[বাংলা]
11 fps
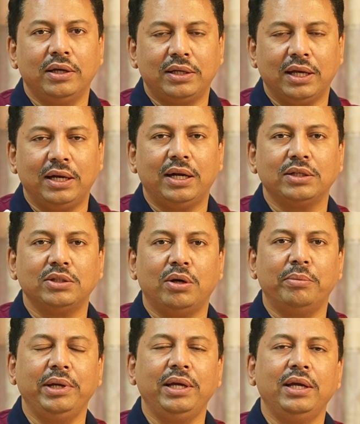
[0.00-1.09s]
খেয়াল রাখতে
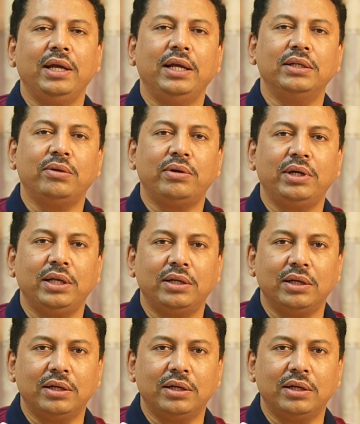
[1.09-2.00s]
হবে এ ধরনের